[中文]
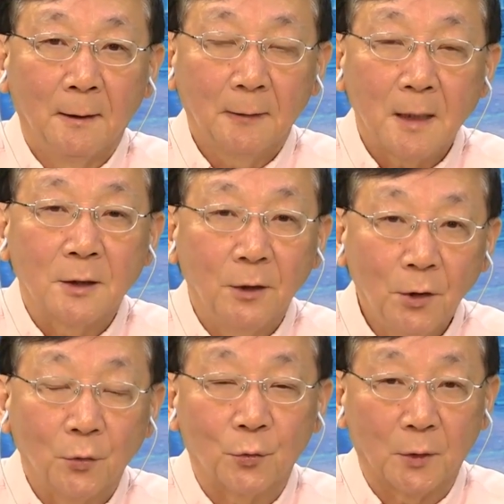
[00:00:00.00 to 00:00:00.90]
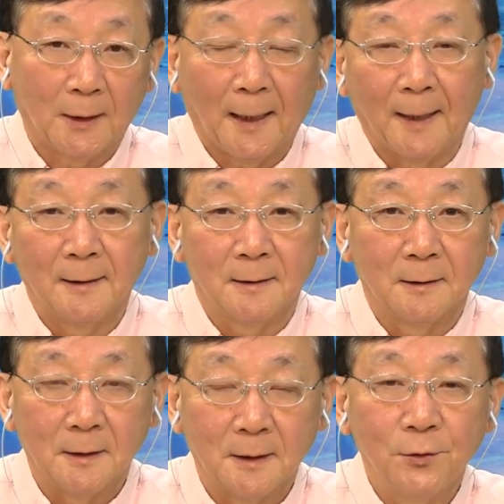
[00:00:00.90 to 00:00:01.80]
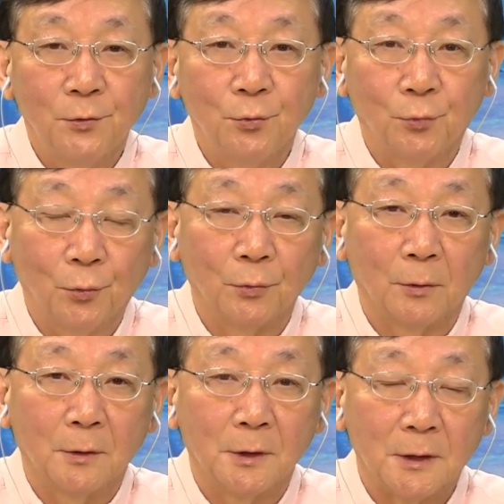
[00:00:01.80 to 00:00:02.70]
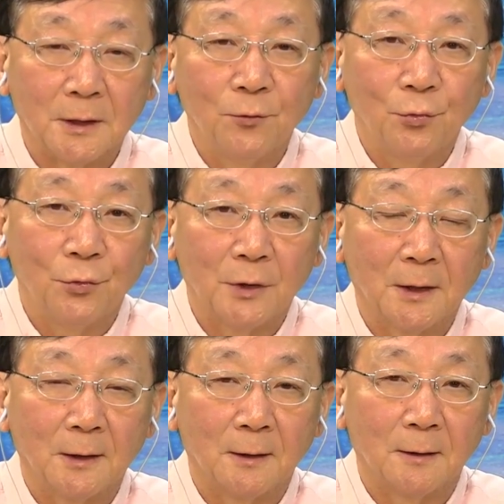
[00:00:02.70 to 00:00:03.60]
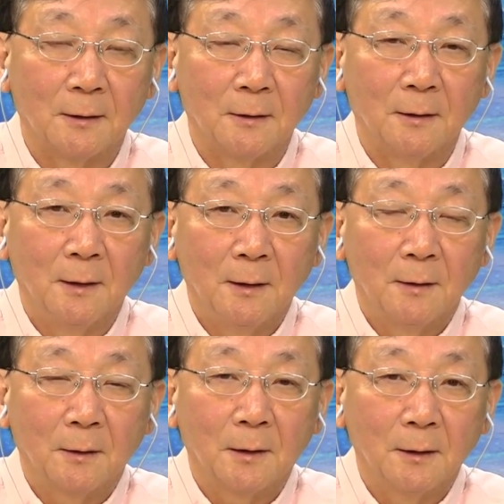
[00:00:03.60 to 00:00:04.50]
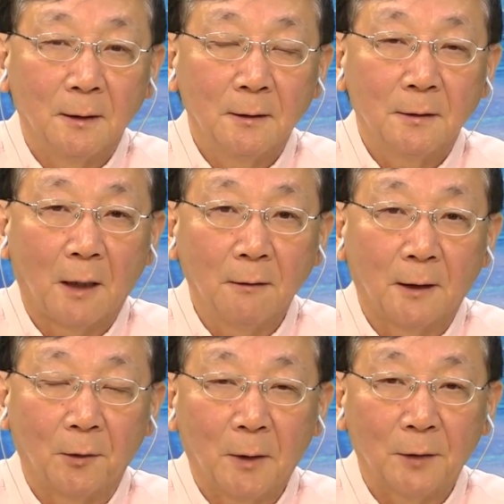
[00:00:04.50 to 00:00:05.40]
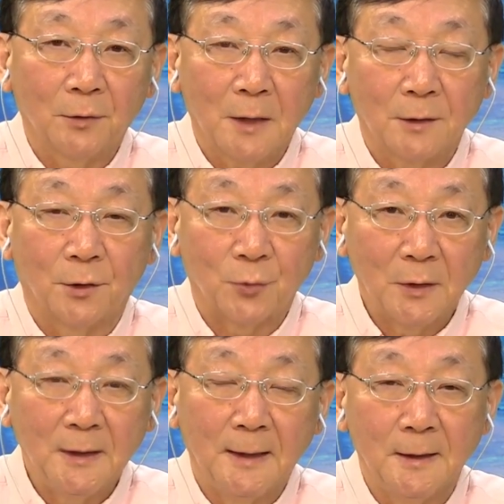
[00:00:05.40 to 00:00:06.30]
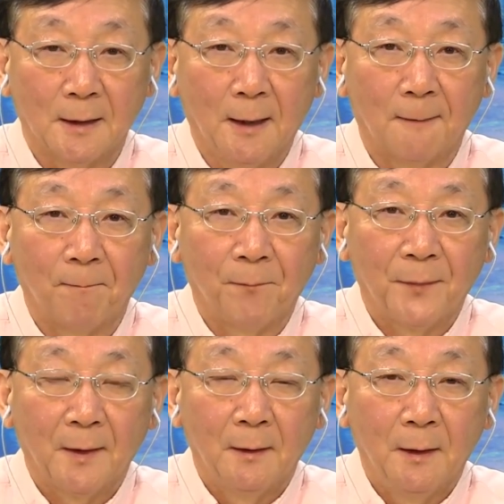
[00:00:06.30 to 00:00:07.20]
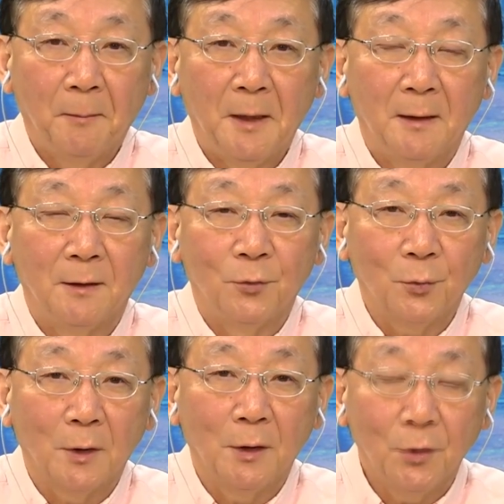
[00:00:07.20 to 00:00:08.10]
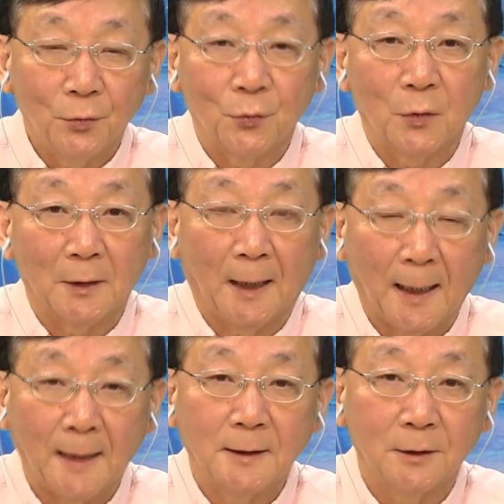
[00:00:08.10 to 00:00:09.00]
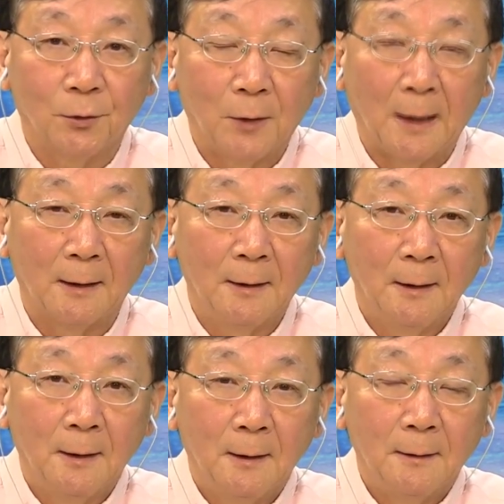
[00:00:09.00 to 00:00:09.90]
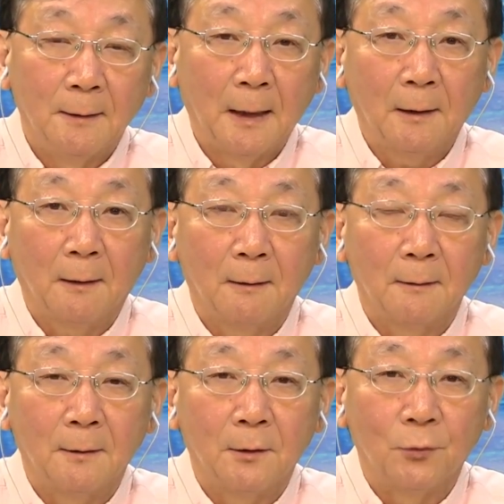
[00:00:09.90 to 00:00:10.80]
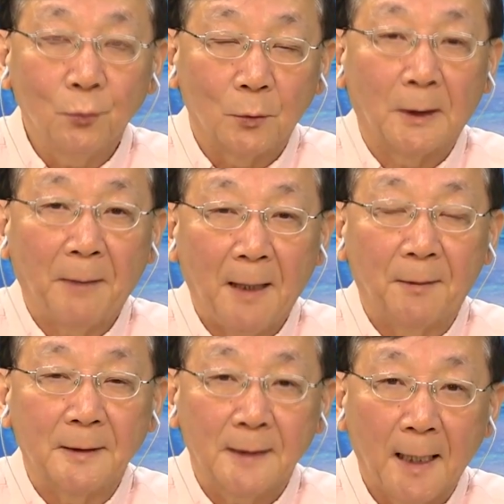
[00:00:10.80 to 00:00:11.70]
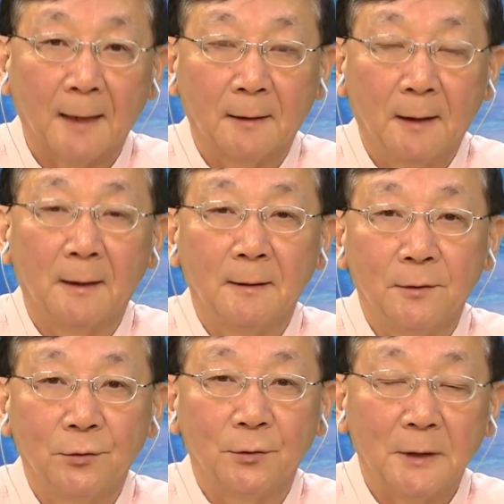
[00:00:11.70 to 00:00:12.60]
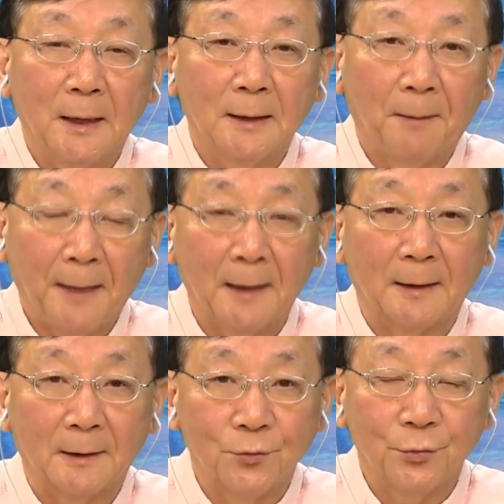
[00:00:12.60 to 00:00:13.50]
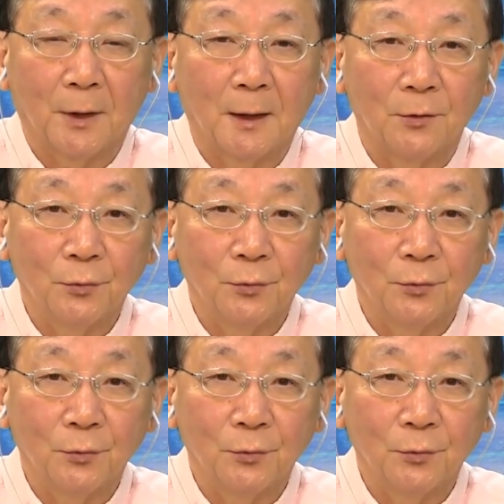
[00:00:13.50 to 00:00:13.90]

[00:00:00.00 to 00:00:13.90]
但是六岁的孩子已经去痛，已经去这个，可能早一点的话都上小学一年级了。那么如果六岁的孩子的话，难道？如果他爸爸在，当然就应该他爸领着去哈。如